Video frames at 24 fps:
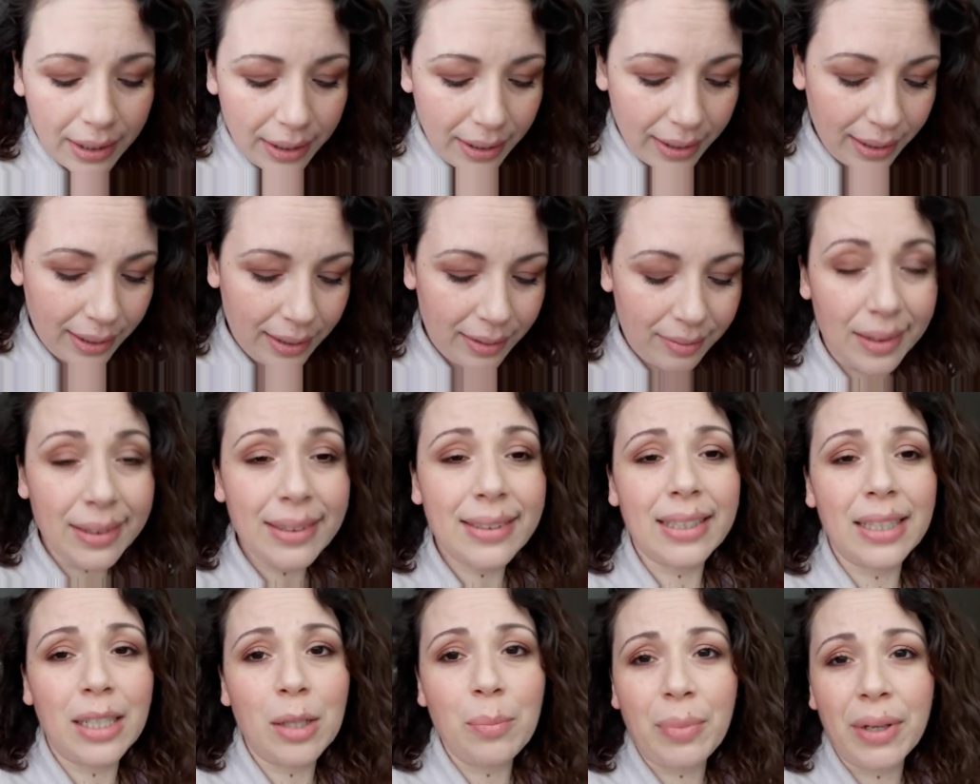Eh,
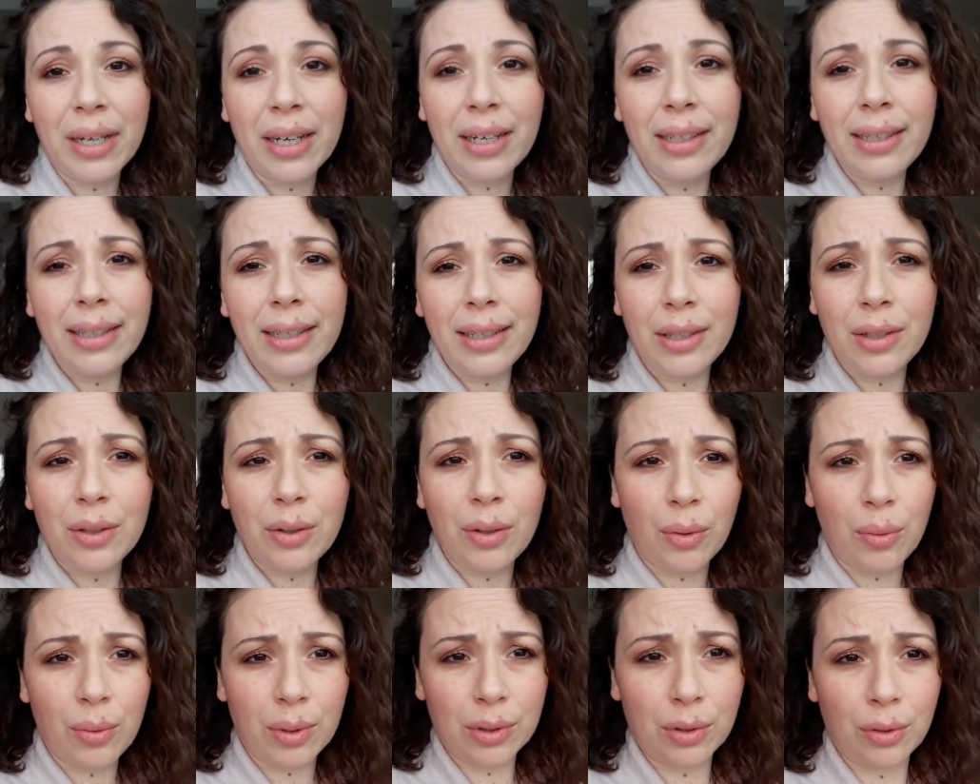anzi, lì per lì
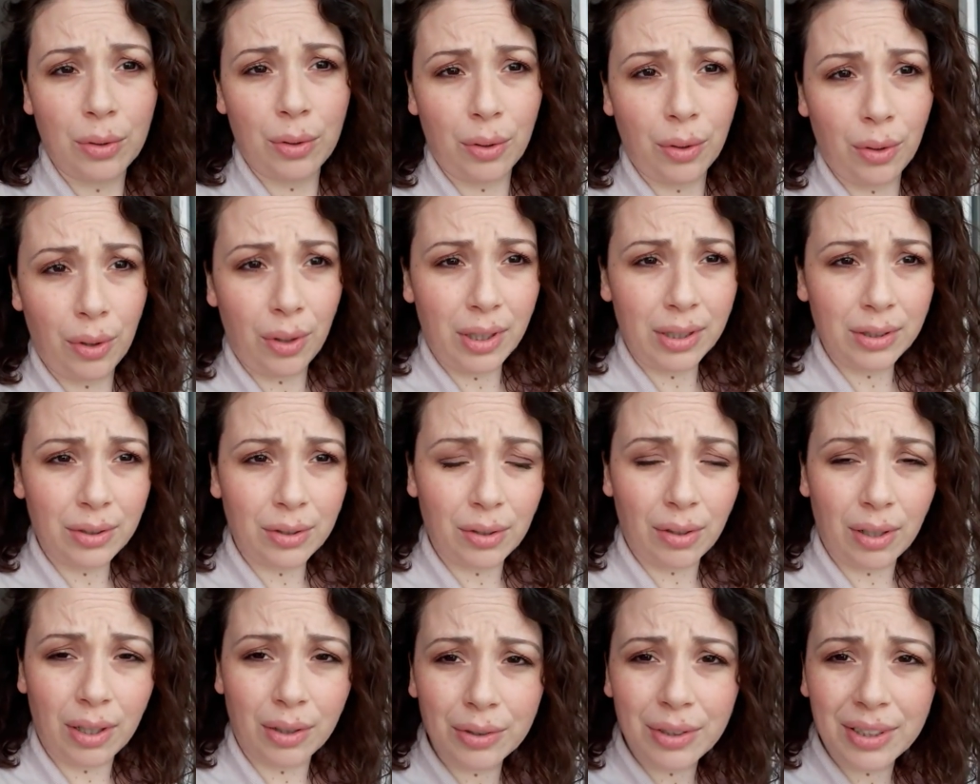io quando ho
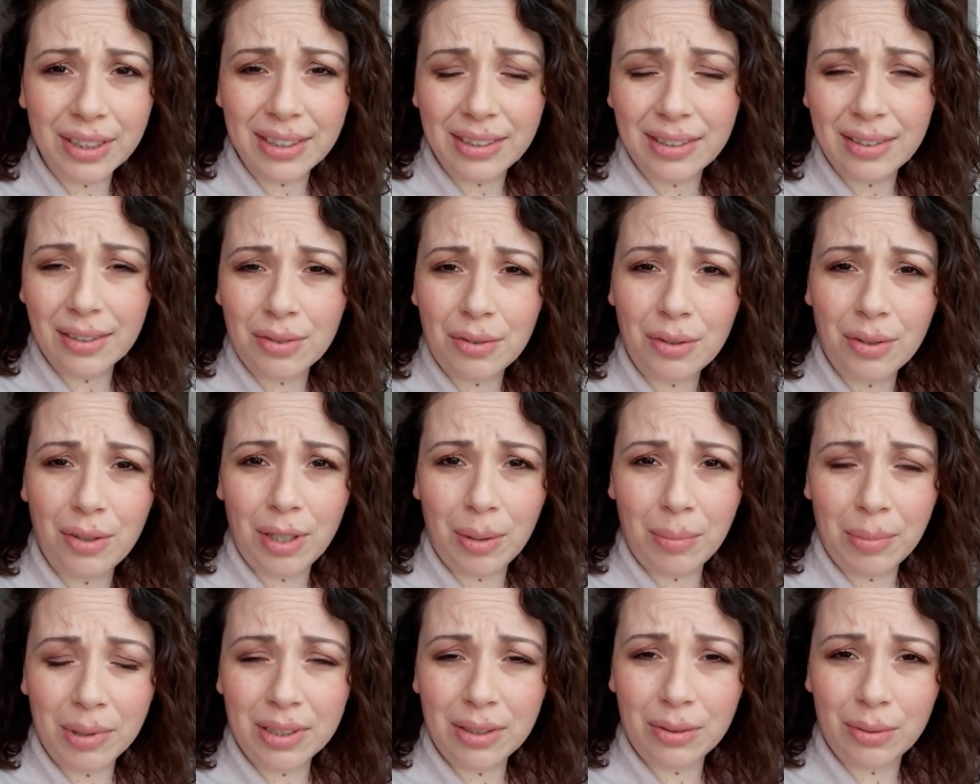letto la notizia sono
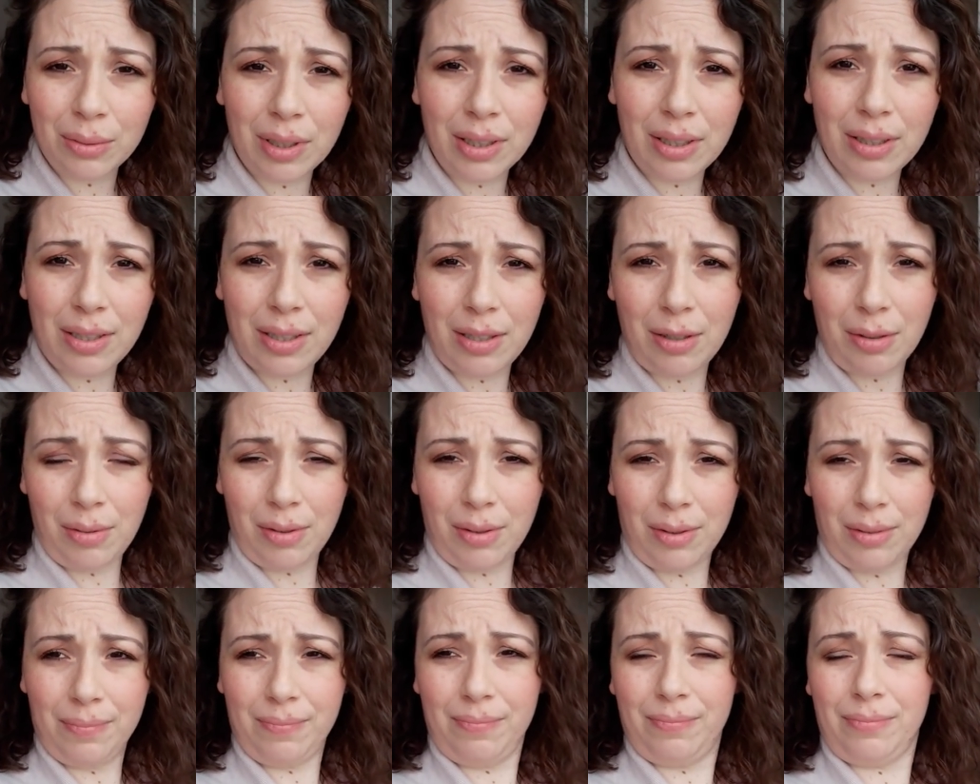rimasto un
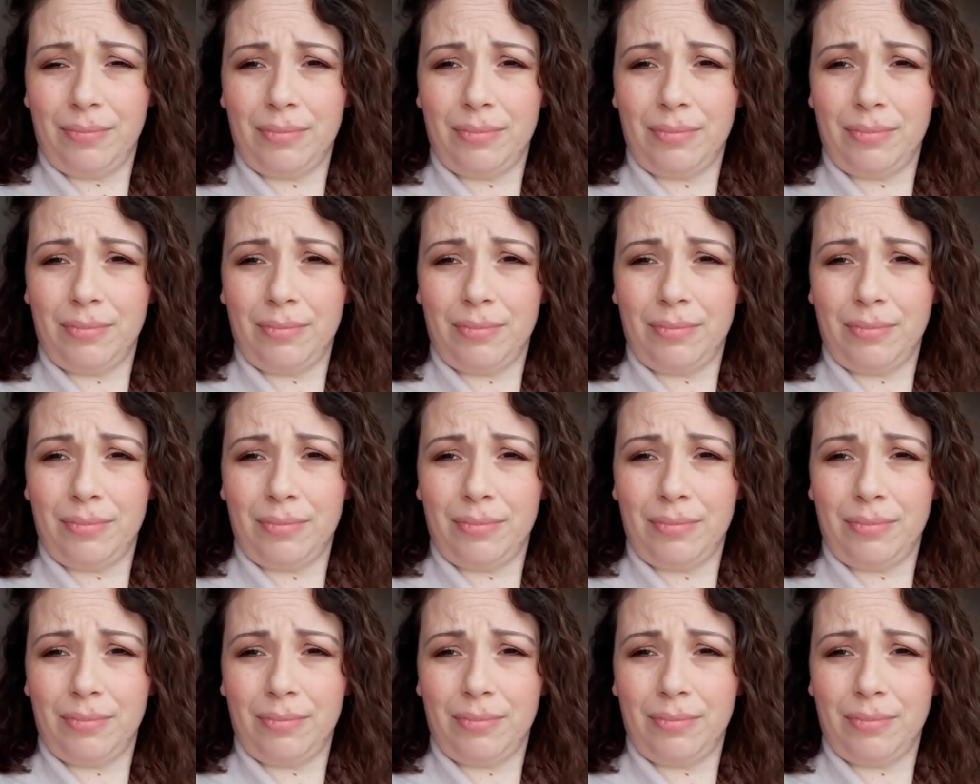attimo